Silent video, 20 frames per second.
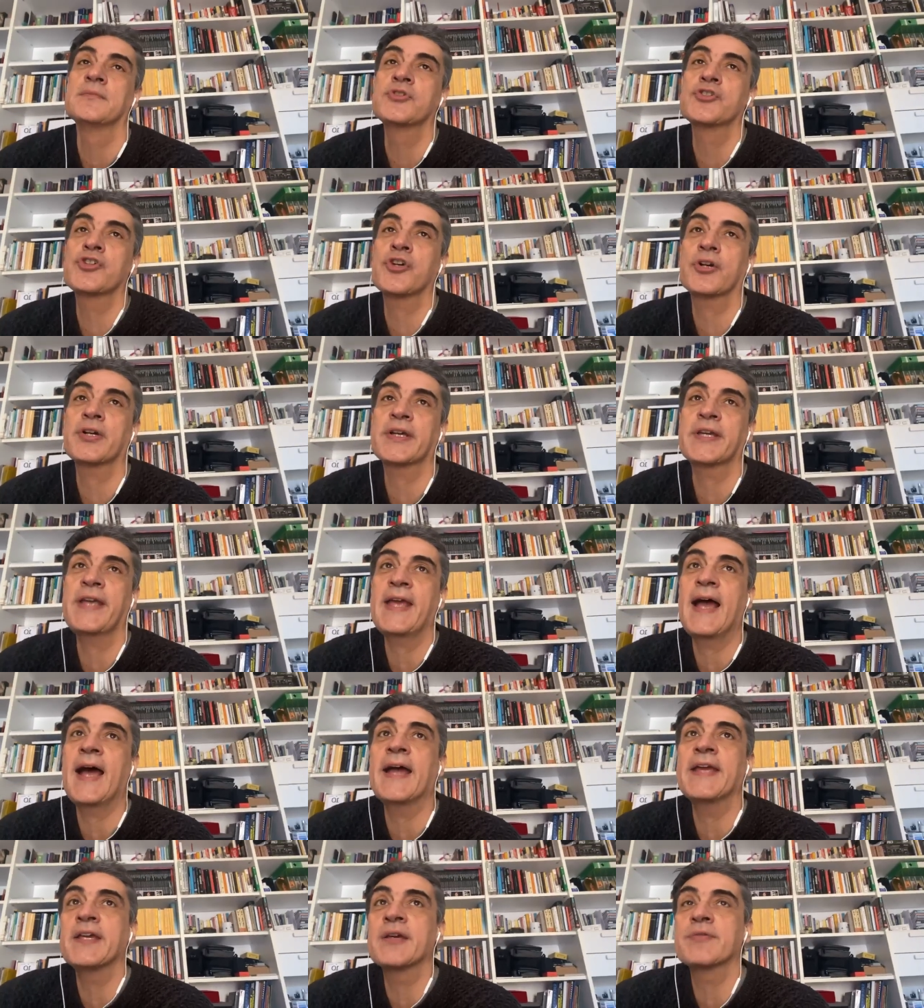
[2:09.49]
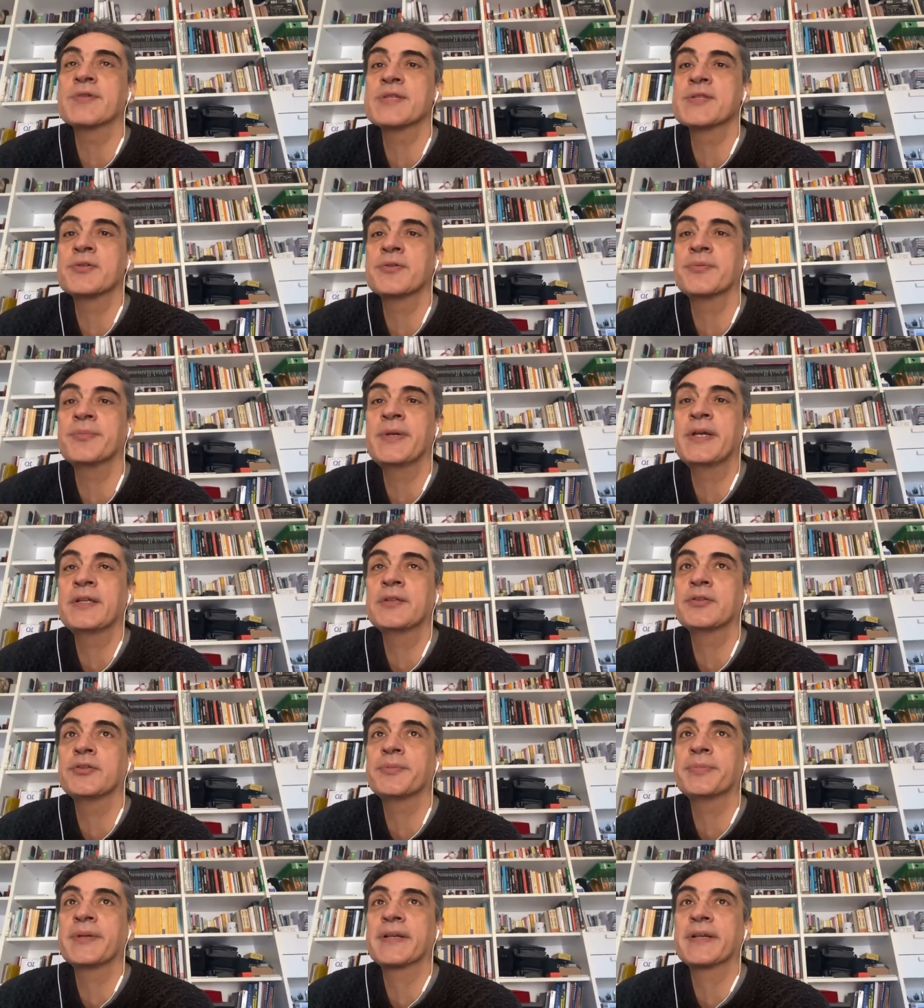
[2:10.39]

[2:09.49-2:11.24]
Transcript: ciò che hai in questo momento,